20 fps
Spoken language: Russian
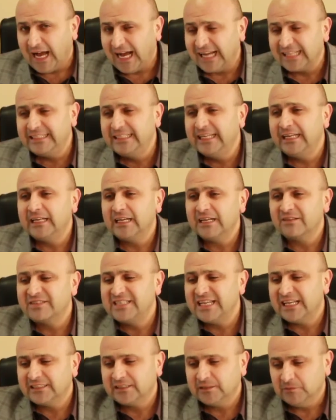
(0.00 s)
отдельно
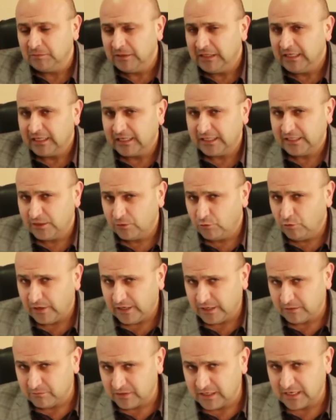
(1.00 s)
взятым
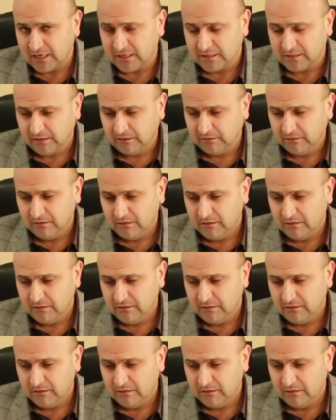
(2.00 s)
категориям граждан.